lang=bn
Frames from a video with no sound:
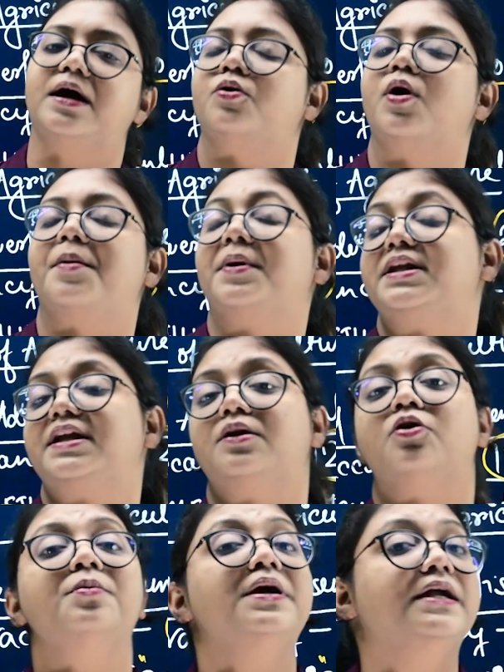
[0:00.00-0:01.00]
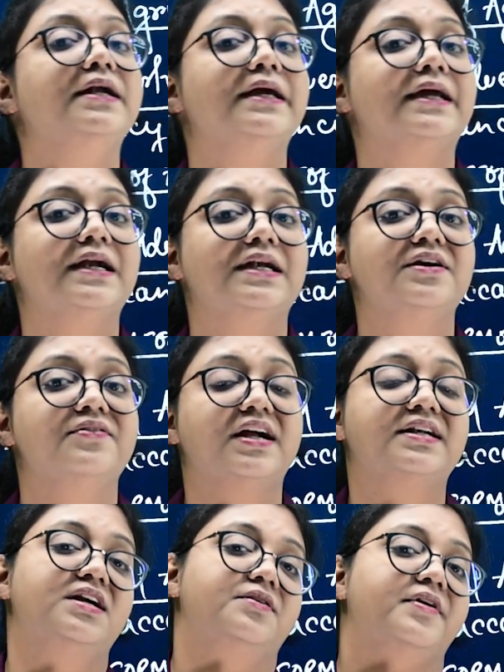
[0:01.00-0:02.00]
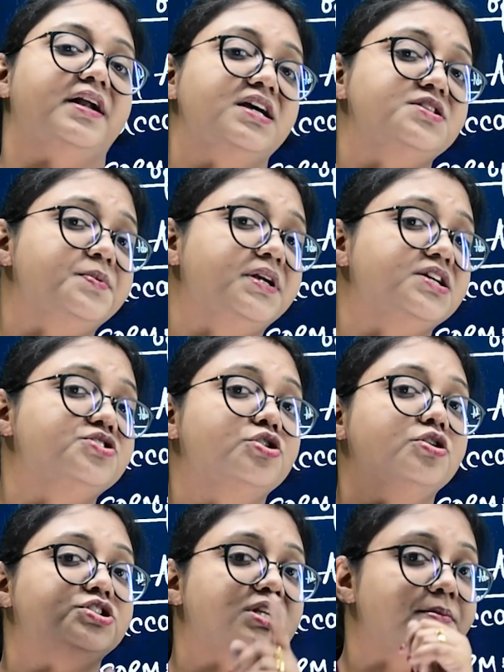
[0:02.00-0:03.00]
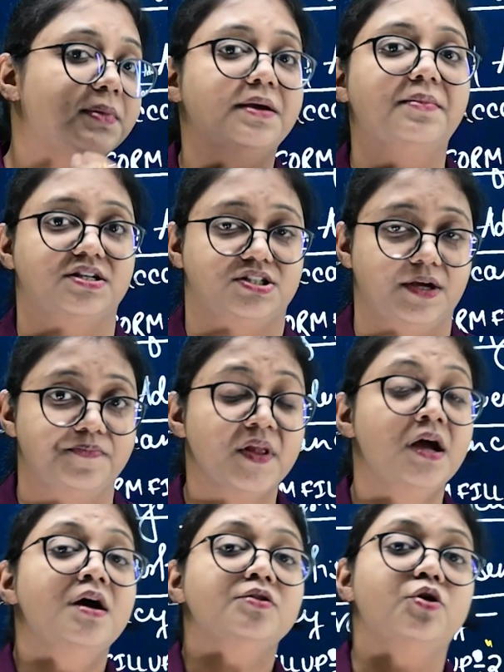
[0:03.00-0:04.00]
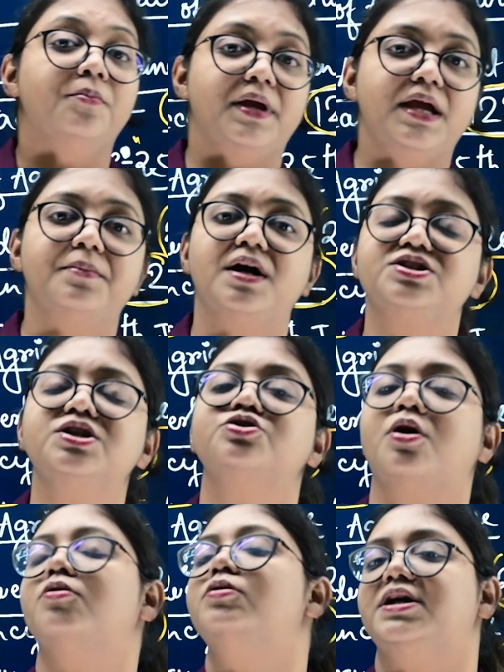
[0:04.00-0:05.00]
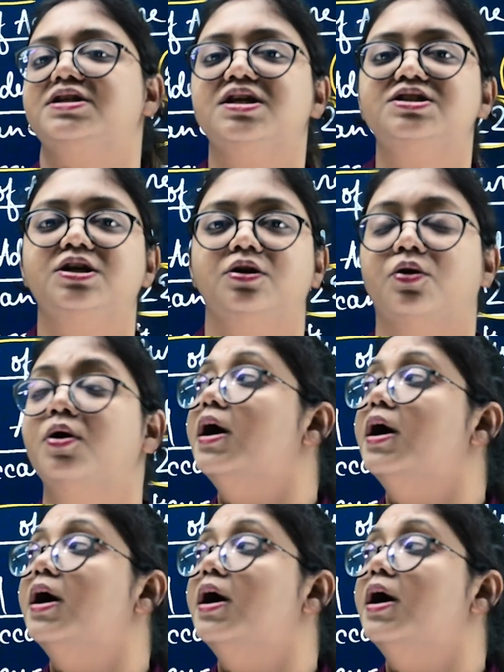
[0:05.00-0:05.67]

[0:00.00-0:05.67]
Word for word: দেখো আমাদের এরকম ইন্ডিকেটিভ একটা অ্যাডভার্টাইজমেন্ট এসেছিল সেটা মে মাসে তো মে মাসে যখন এসেছিল